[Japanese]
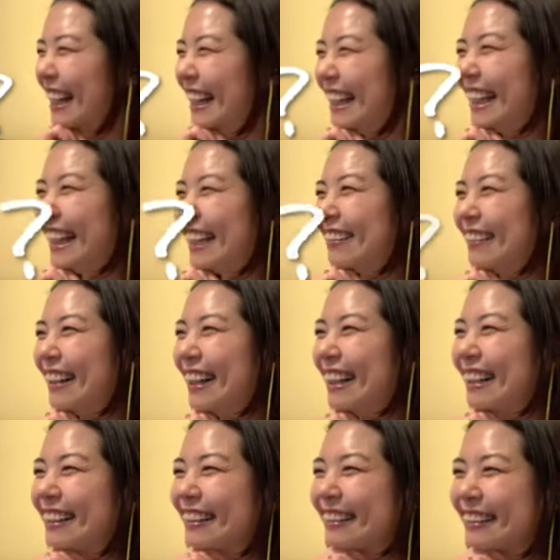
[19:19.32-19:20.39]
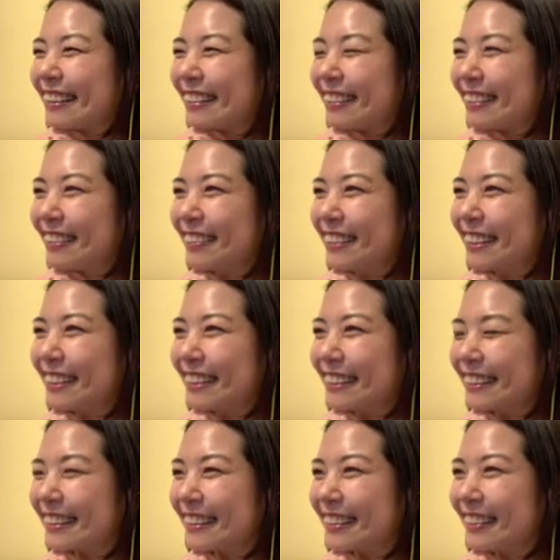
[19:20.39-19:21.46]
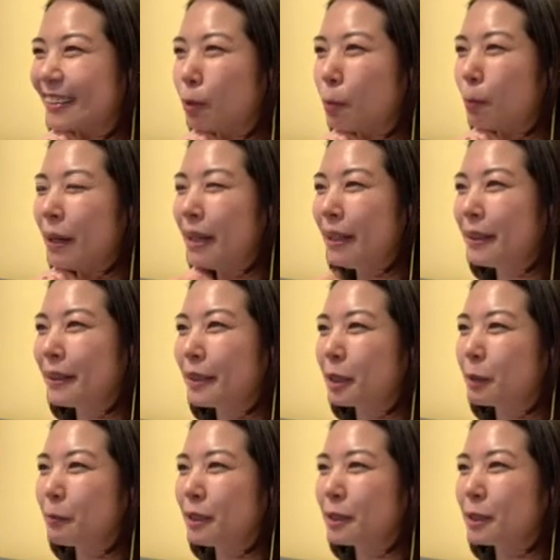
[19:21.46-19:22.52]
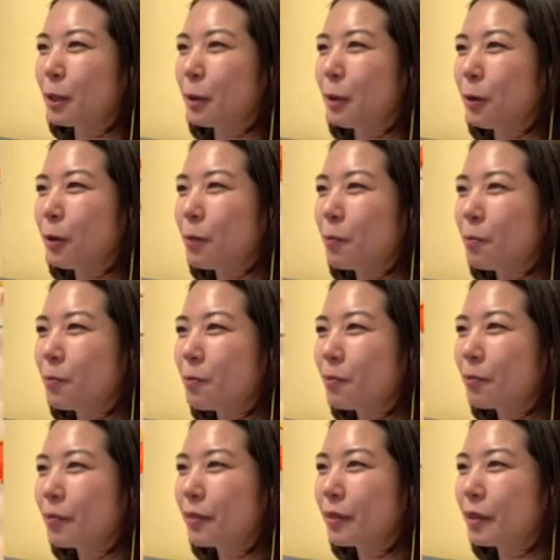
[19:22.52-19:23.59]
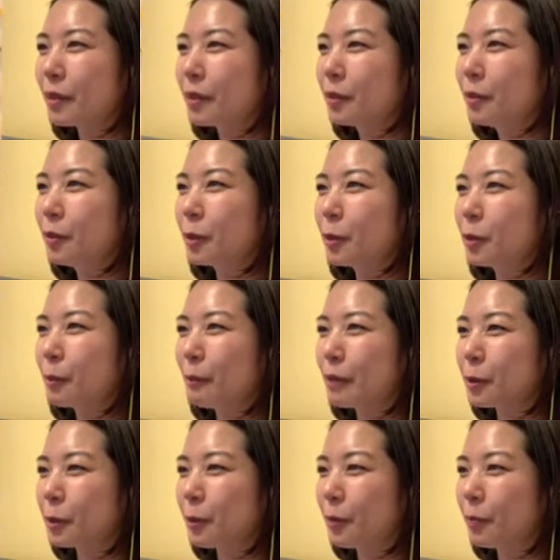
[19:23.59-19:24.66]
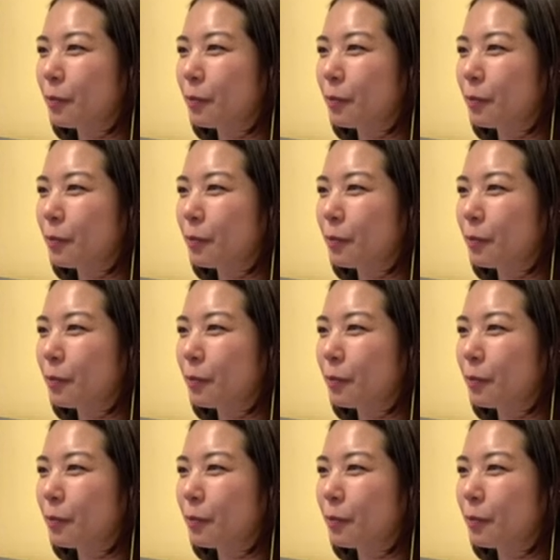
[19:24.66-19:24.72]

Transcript: えご飯ができると思ったんですけどパンができましたよ。受け取りましょう。